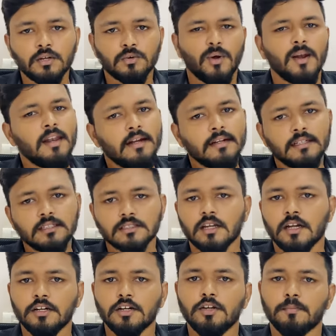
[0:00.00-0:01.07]
டுவெல்ல
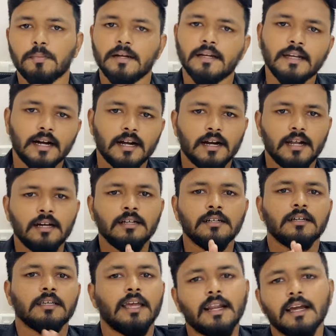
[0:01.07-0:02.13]
டிஸ்கண்டினியூ பண்ணிட்டாங்கன்னா
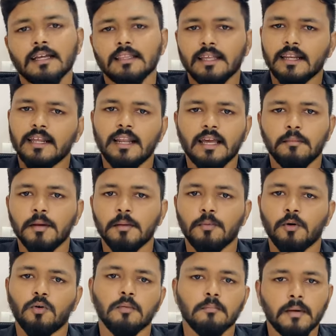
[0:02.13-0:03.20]
எனக்கு தெரியல எப்படி
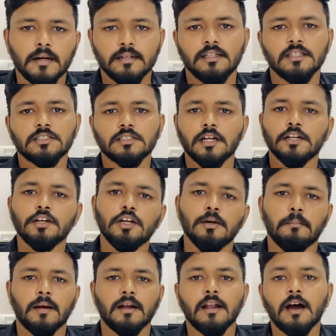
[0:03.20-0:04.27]
போகும் பட் டிஸ்கண்டினியூ
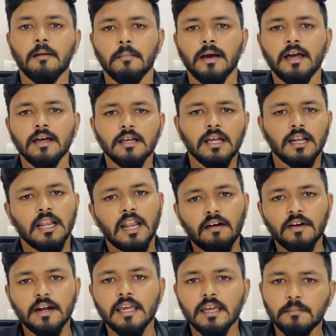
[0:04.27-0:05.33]
பண்ணாமல்
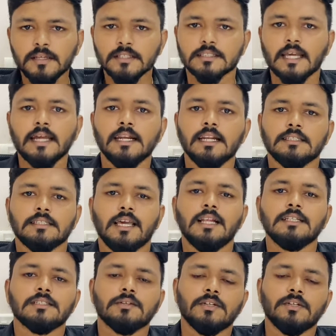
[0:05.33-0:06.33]
லெவனை எப்படி சைடில் சேல்ஸ்க்கு